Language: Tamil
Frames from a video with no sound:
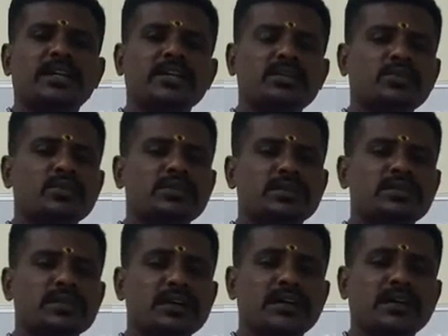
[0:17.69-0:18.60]

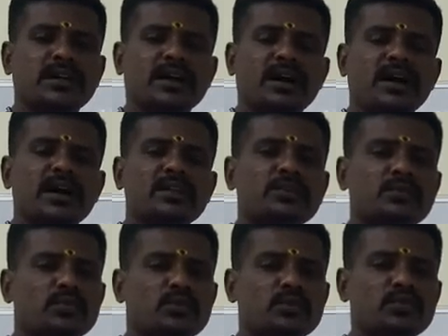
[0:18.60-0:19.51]
இன்னொருத்தர் காது
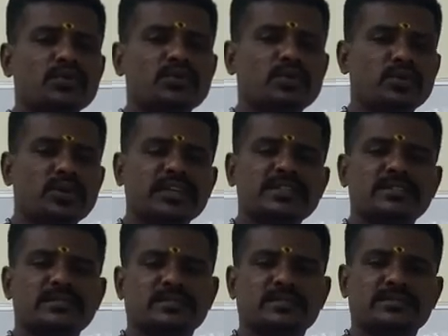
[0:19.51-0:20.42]
மூக்கு தொண்டை
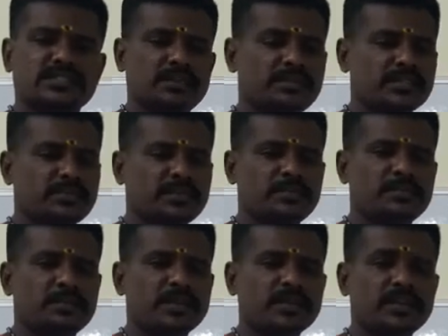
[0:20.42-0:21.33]
சம்மந்தப்பட்ட
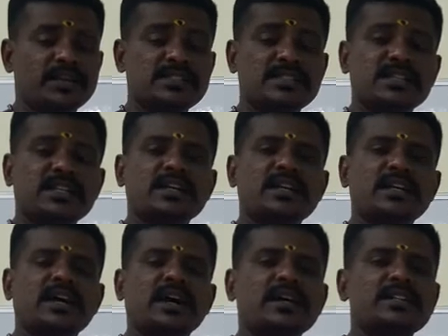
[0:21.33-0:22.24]
படிக்கிறாரு சிலர்
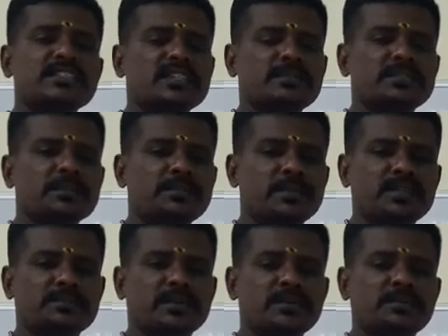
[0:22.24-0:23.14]
கண் சம்மந்தப்பட்ட
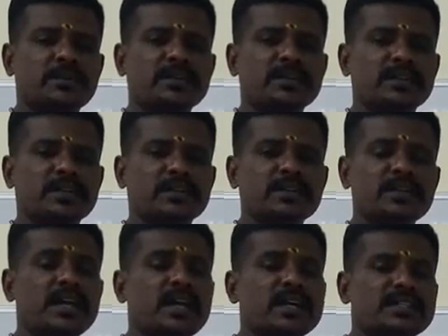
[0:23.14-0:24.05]
படி படிக்கிறாரு
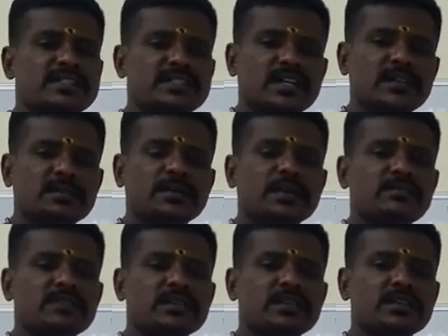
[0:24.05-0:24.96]
சில பேர்
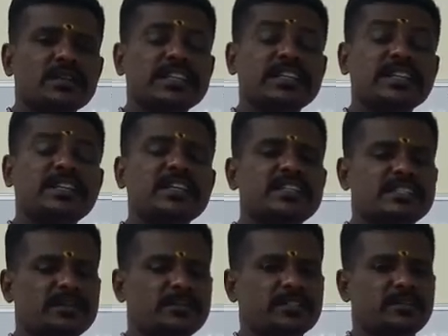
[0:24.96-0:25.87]
வந்து இருதய
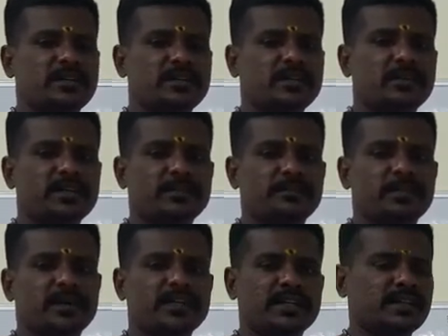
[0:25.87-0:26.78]
சம்மந்தப்பட்ட படி
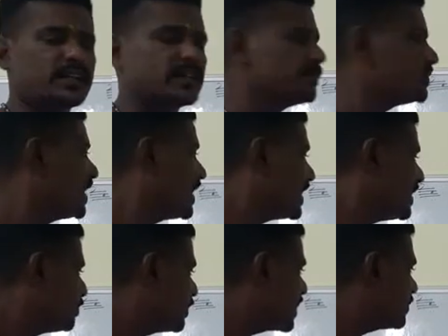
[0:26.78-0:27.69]
படிக்கிறாரு
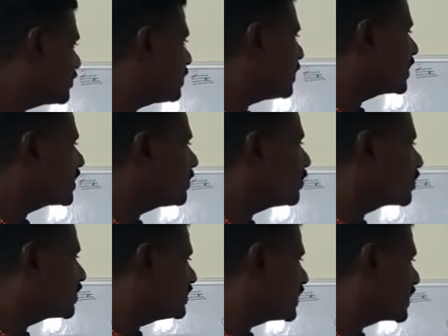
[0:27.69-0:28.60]
இப்போ நம்ம பார்க்க
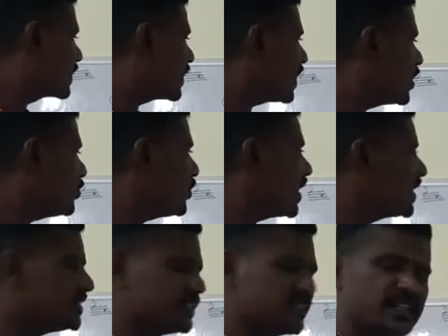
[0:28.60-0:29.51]
போகிறது இந்த
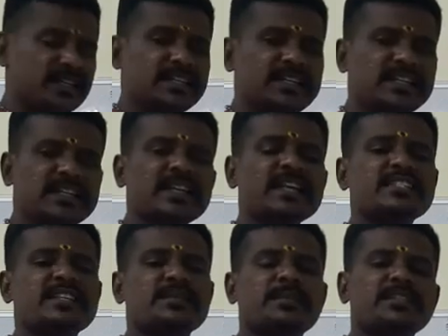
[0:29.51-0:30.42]
கார்டியாலஜி அதாவது இருதய
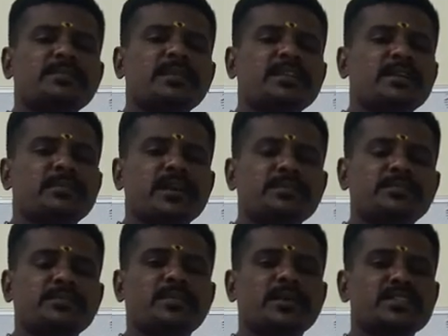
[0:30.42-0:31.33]
சம்மந்தப்பட்ட
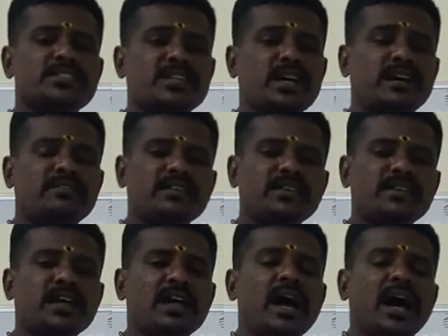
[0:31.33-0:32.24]
படிப்பு படித்தா அவர்
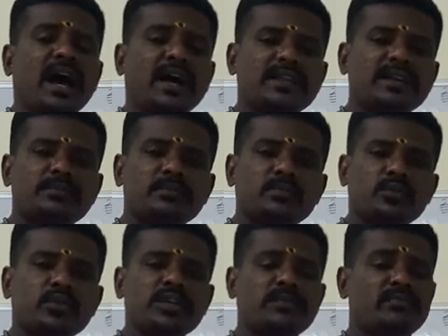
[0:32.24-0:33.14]
அதன்
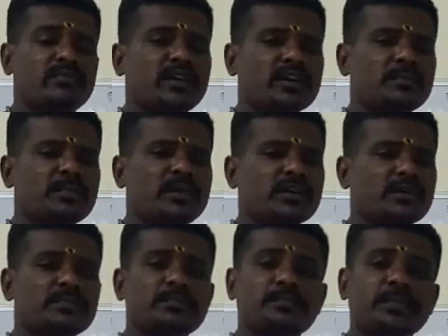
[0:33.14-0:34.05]
மூலியம்
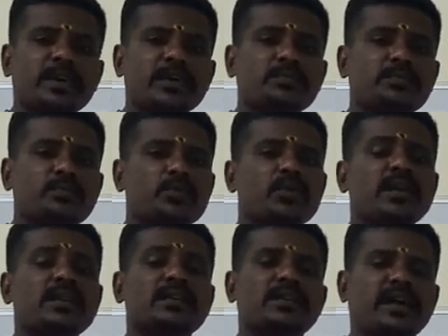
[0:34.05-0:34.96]
வருமானம் பேர்
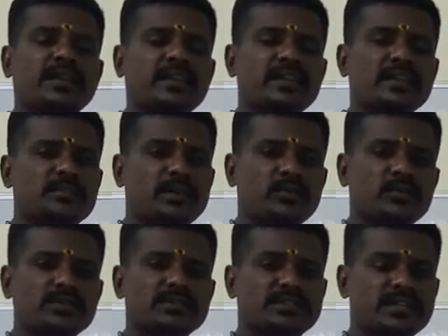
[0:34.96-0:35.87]
புகழ் அதாவது நம்மளை
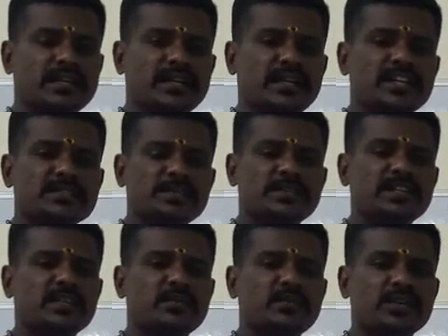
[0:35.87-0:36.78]
ஒரு சில
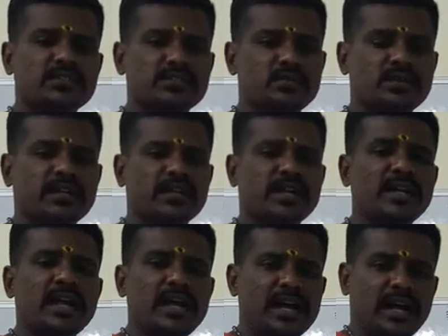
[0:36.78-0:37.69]
ஆஸ்பத்திரிக்கு போனோம்னே சொல்கிறோம்ல
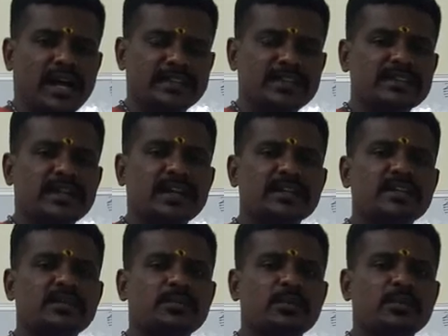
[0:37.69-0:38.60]
அந்த
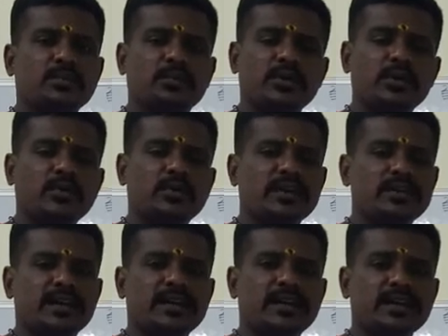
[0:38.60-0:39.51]
டாக்டர்கிட்ட போ போன உடனே
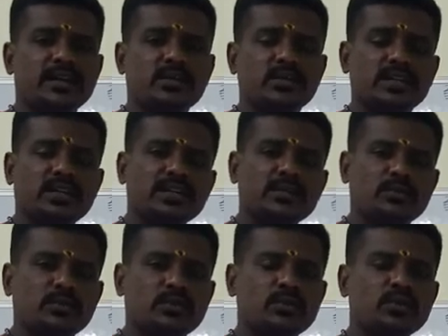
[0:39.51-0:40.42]
நல்லா கேட்கும் இருது
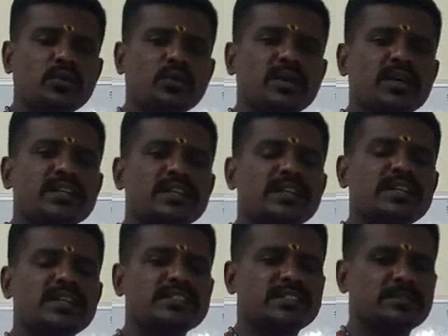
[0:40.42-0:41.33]
ஒரு ஊரில்
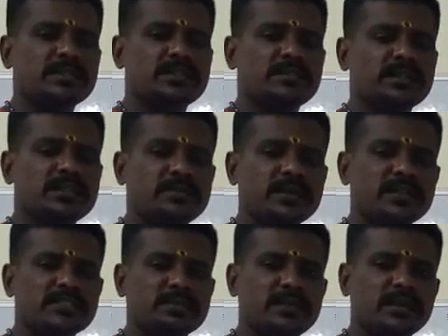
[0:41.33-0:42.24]
இருதய சம்மந்தப்பட்ட
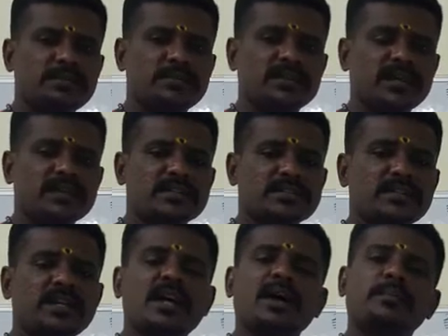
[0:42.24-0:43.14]
படித்த படிப்பு டாக்டர்
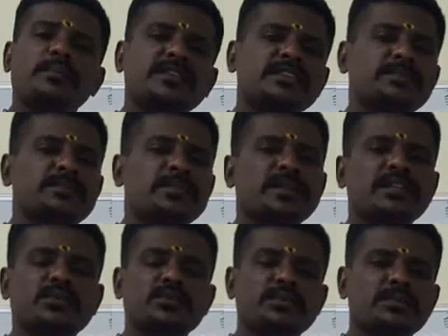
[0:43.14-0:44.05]
பத்து பேர்
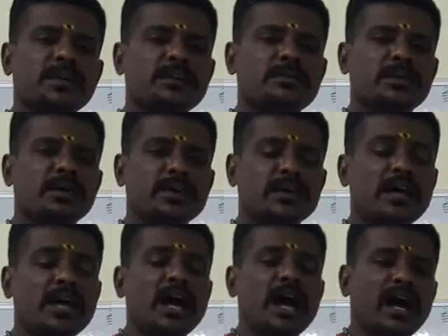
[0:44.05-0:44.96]
இருபது பேர் இருப்பாங்க
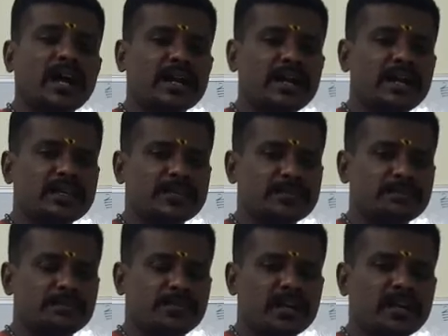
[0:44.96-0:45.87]
ஆனால்
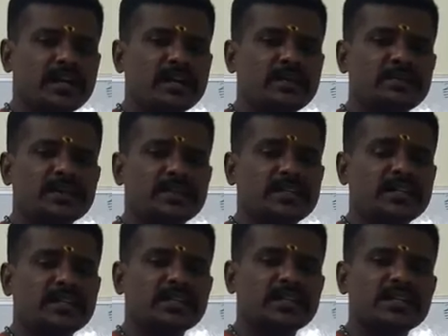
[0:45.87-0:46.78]
மக்கள்
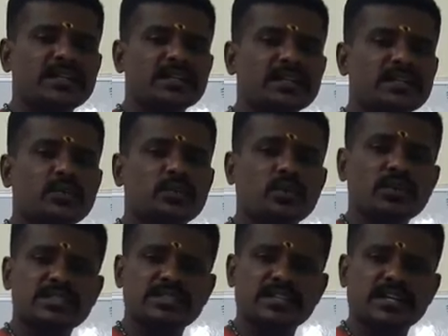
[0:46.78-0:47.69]
மத்தியில் தெரியுது ஒரு
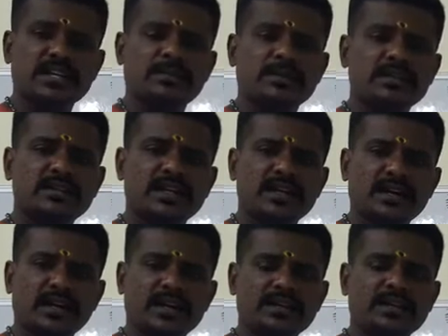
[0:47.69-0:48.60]
சிலரை மட்டும்தான்
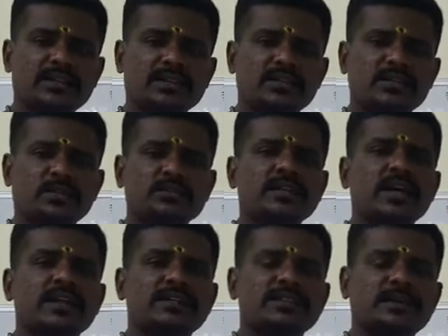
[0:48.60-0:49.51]
கரெக்டாக தெரியும்
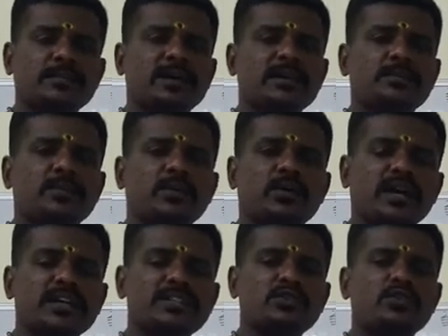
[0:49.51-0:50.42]
இந்த மாதிரி இப்போது
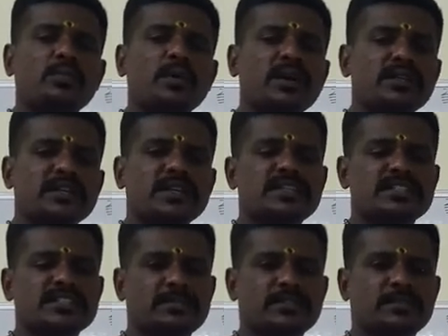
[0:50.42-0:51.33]
ராஜகோபால் இருதய
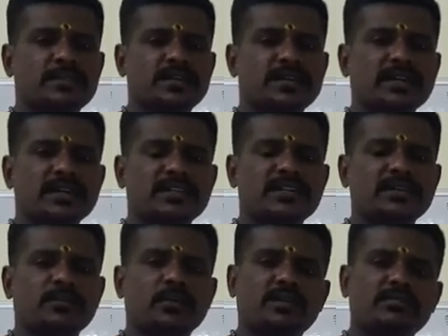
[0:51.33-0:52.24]
சம்மந்தப்பட்ட
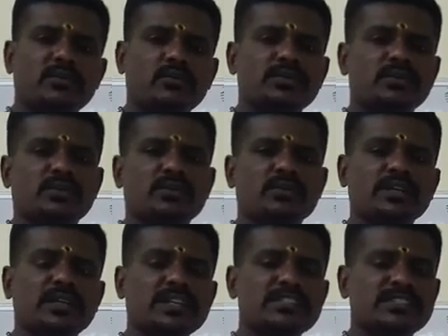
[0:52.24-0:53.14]
டாக்டர்கிட்ட அவர் கொஞ்சம்
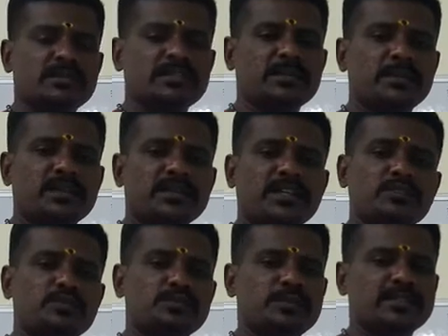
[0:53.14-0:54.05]
இருதய சம்மந்தப்பட்டதுலேயே
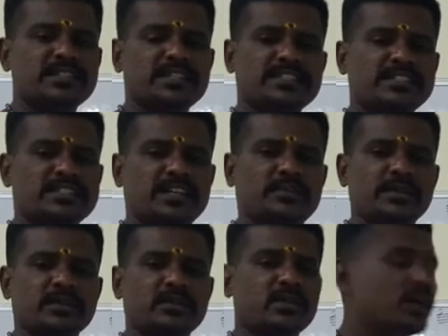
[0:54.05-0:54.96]
ஸ்பெஷலிஸ்ட்டு
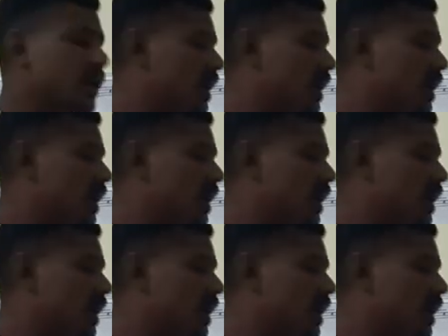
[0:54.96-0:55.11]
அப்படிங்கிறோம்